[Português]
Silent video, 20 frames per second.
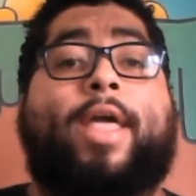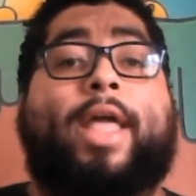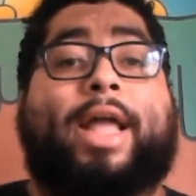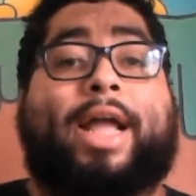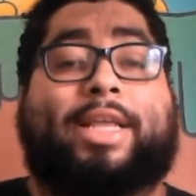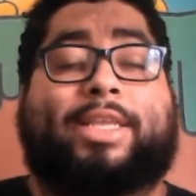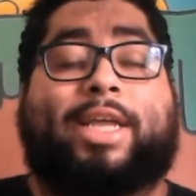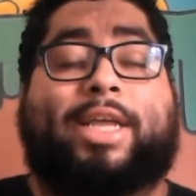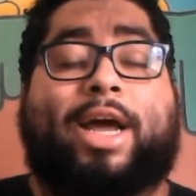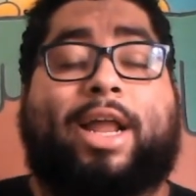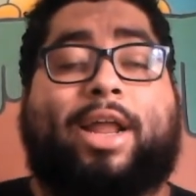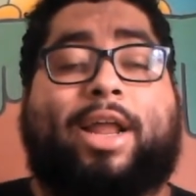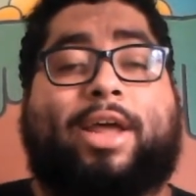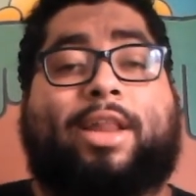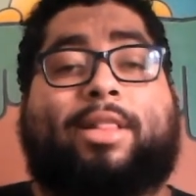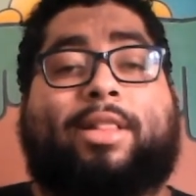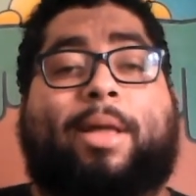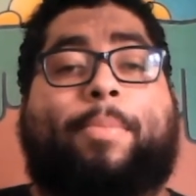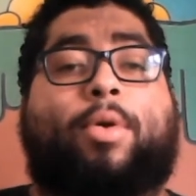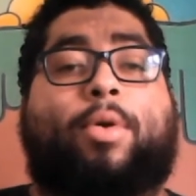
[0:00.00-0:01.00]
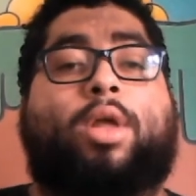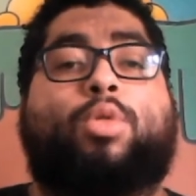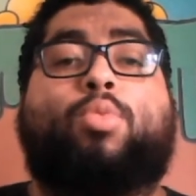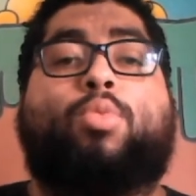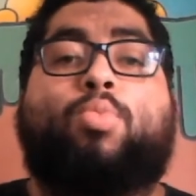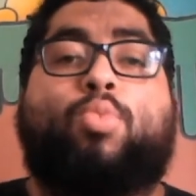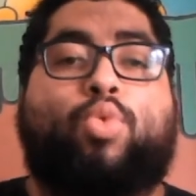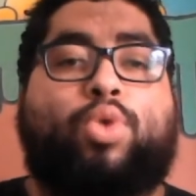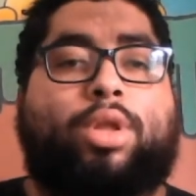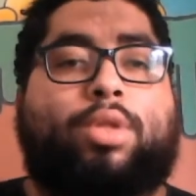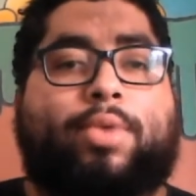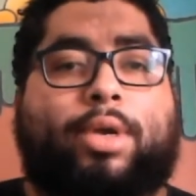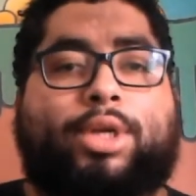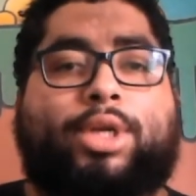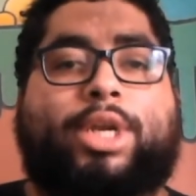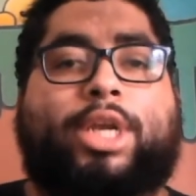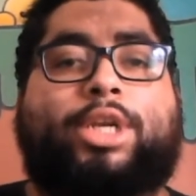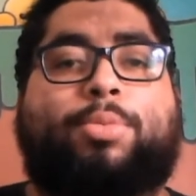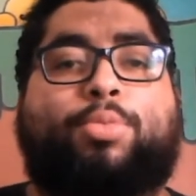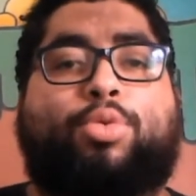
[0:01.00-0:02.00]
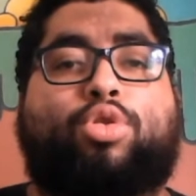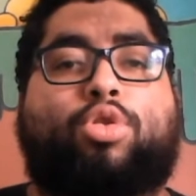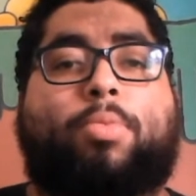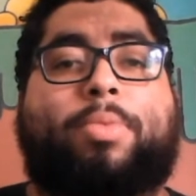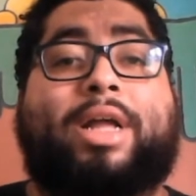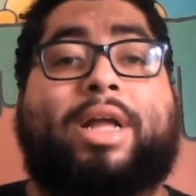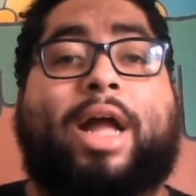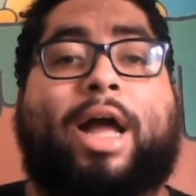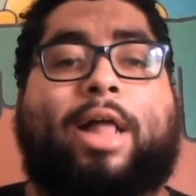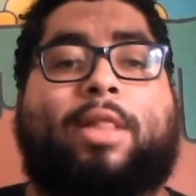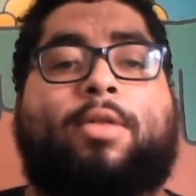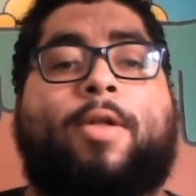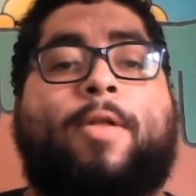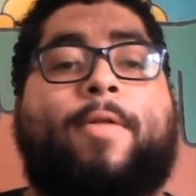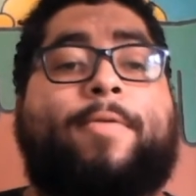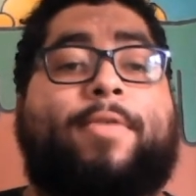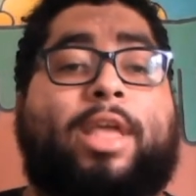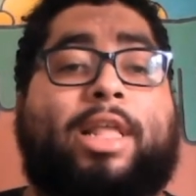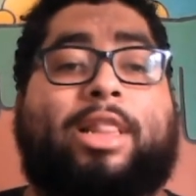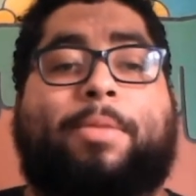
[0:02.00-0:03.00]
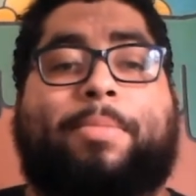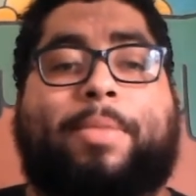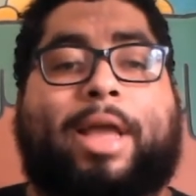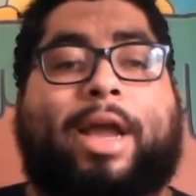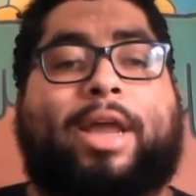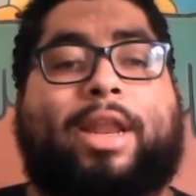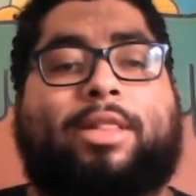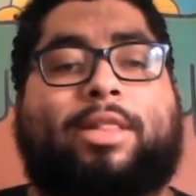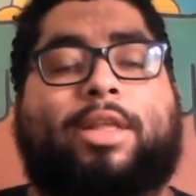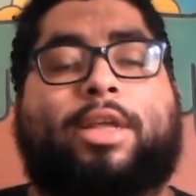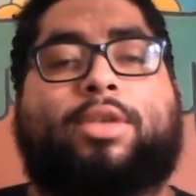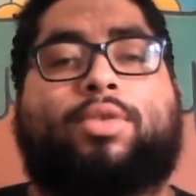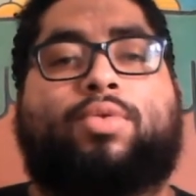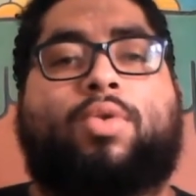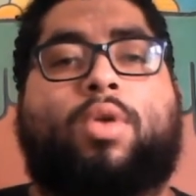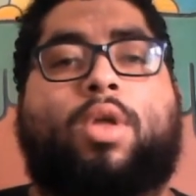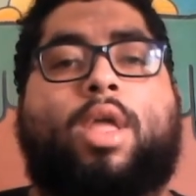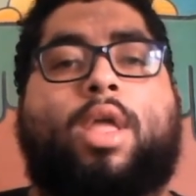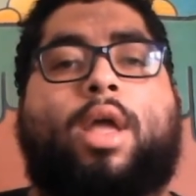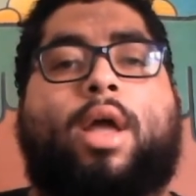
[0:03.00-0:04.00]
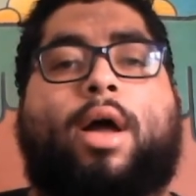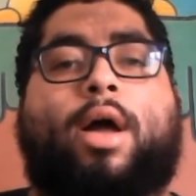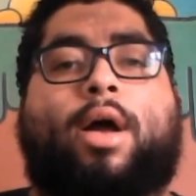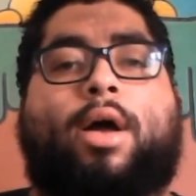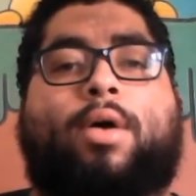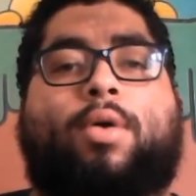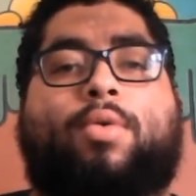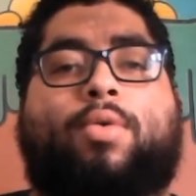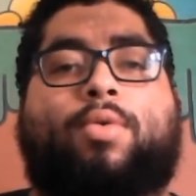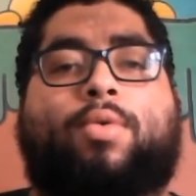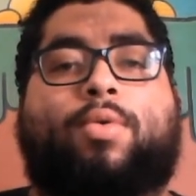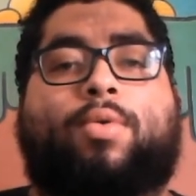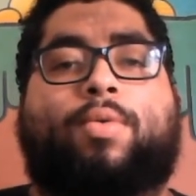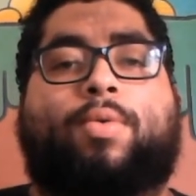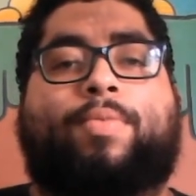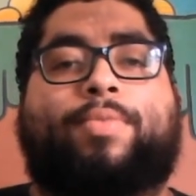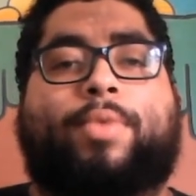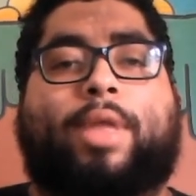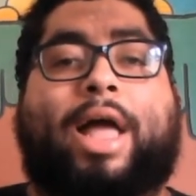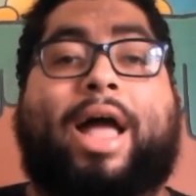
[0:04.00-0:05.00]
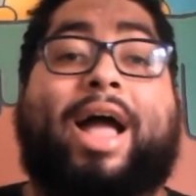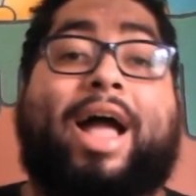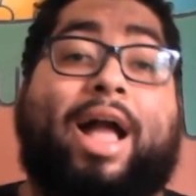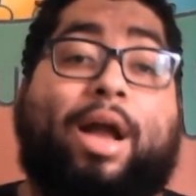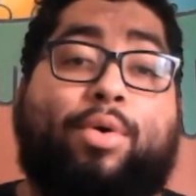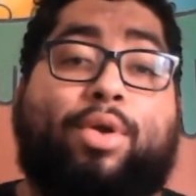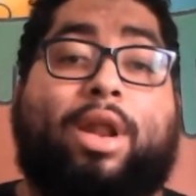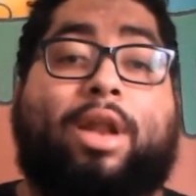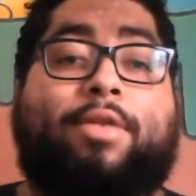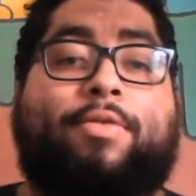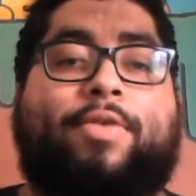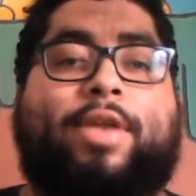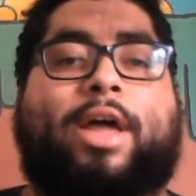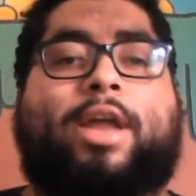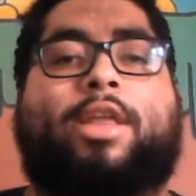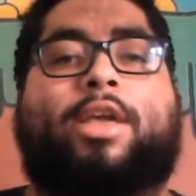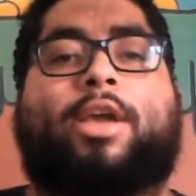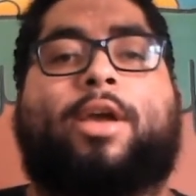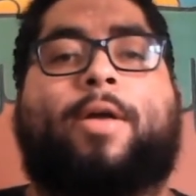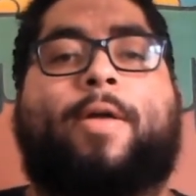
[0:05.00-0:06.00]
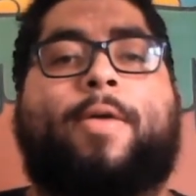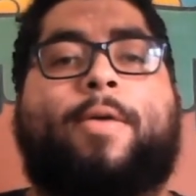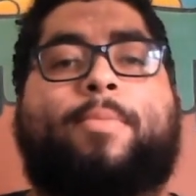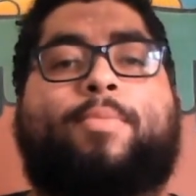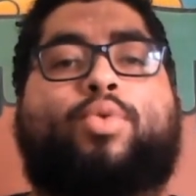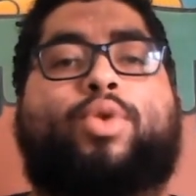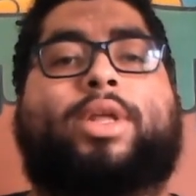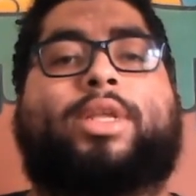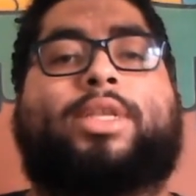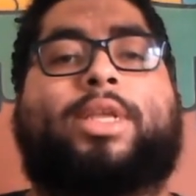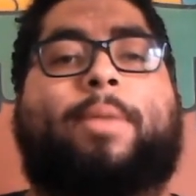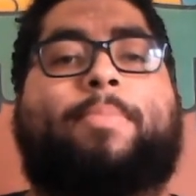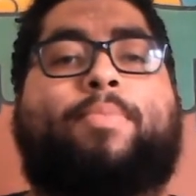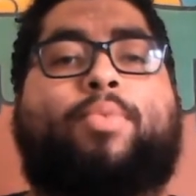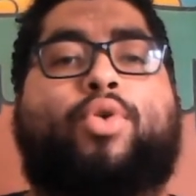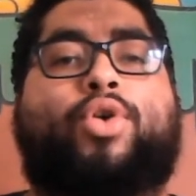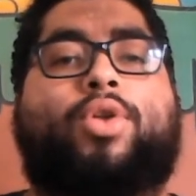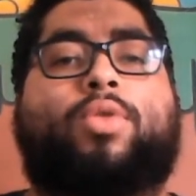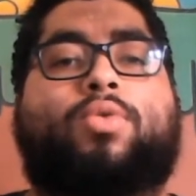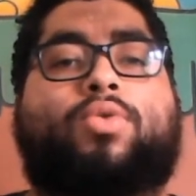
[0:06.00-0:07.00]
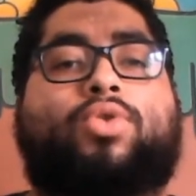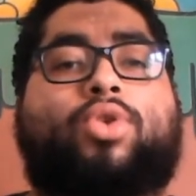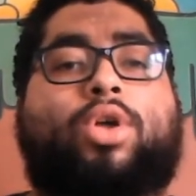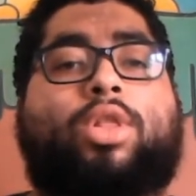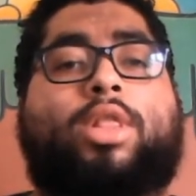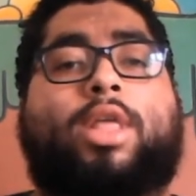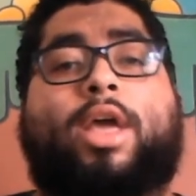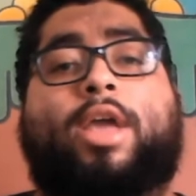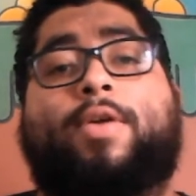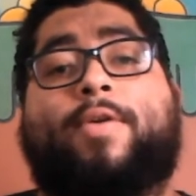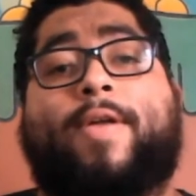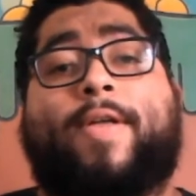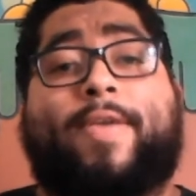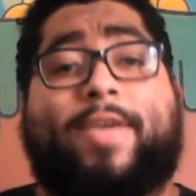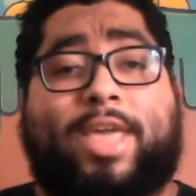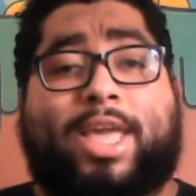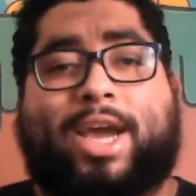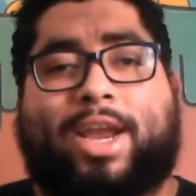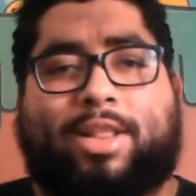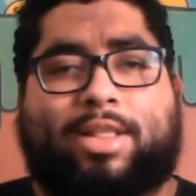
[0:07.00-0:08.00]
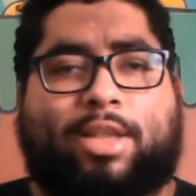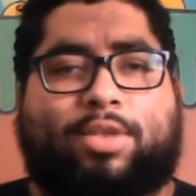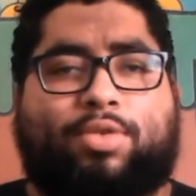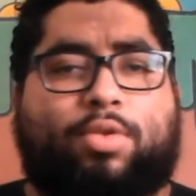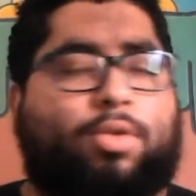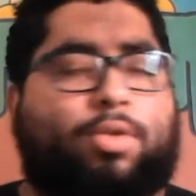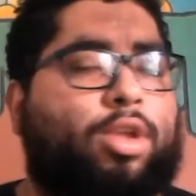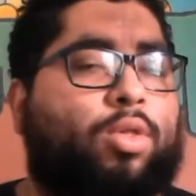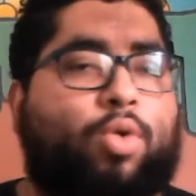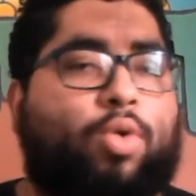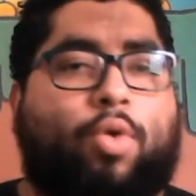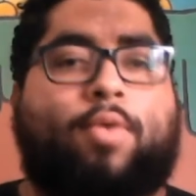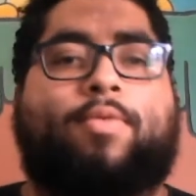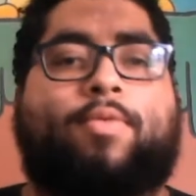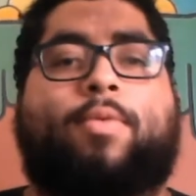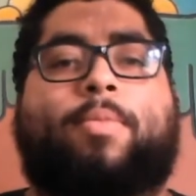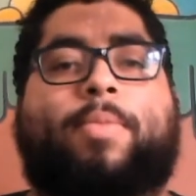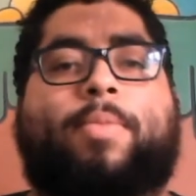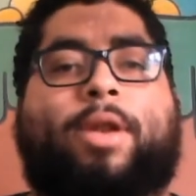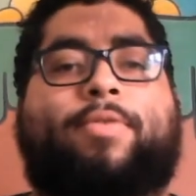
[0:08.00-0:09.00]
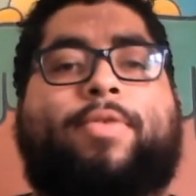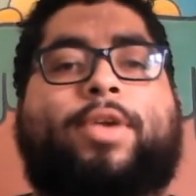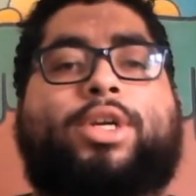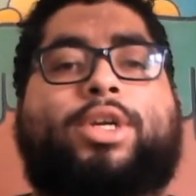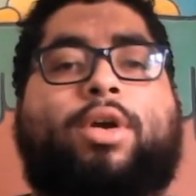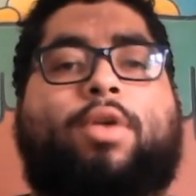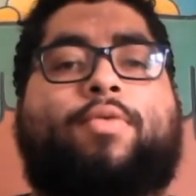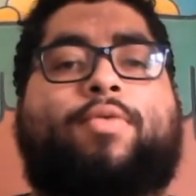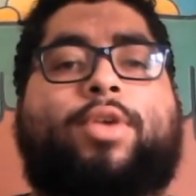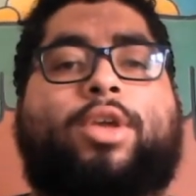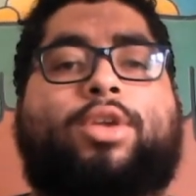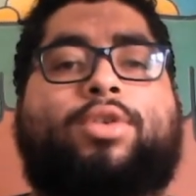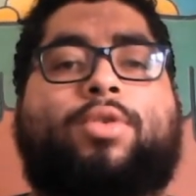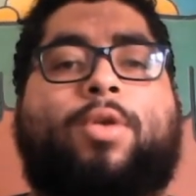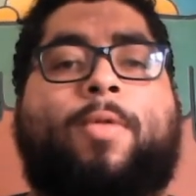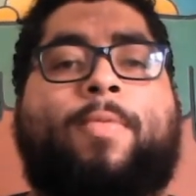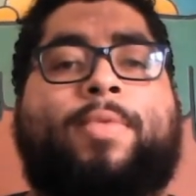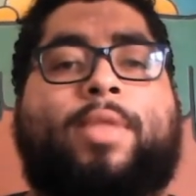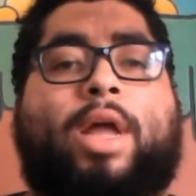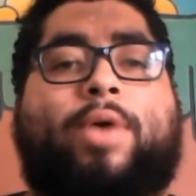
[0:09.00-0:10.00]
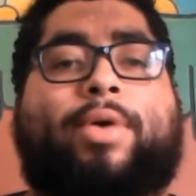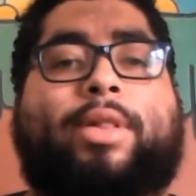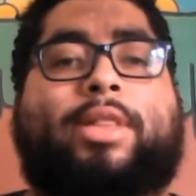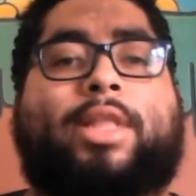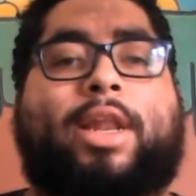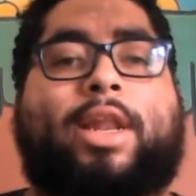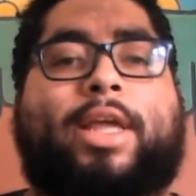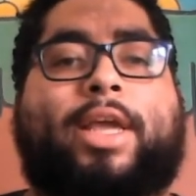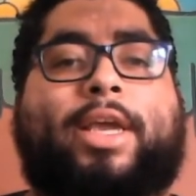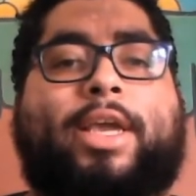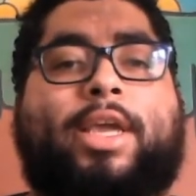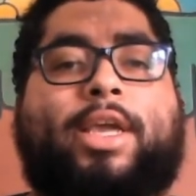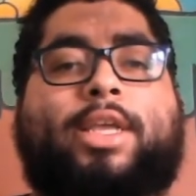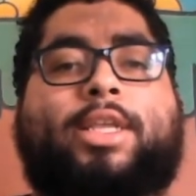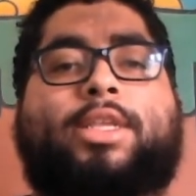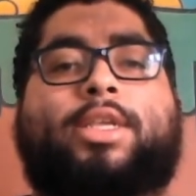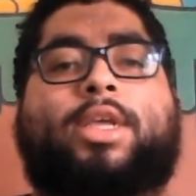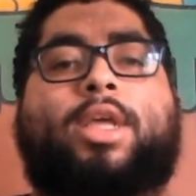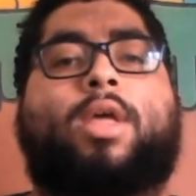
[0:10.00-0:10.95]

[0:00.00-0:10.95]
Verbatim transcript: Essa galera tá apoiando muito a gente, muito obrigado. E também agradeço ao, à Agora Livraria por esse apoio no sorteio. E agradeço de novo, para fechar o vídeo, ao Ateliê 15